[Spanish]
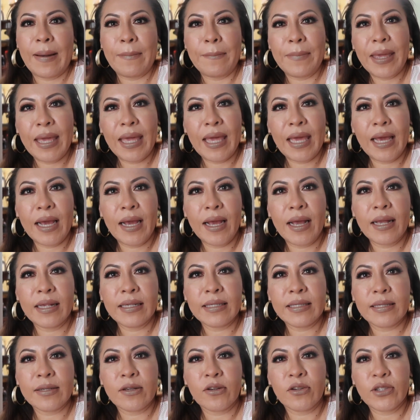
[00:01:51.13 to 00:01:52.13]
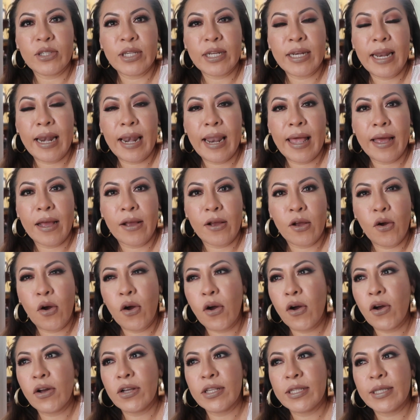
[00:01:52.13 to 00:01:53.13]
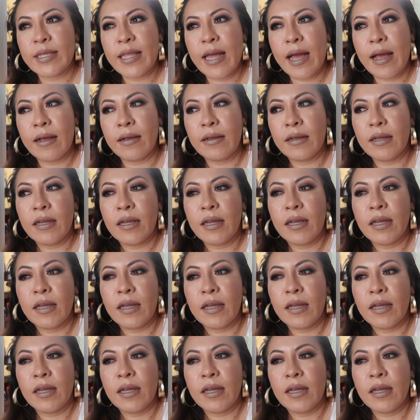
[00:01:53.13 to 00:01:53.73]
almejas, cociné langosta,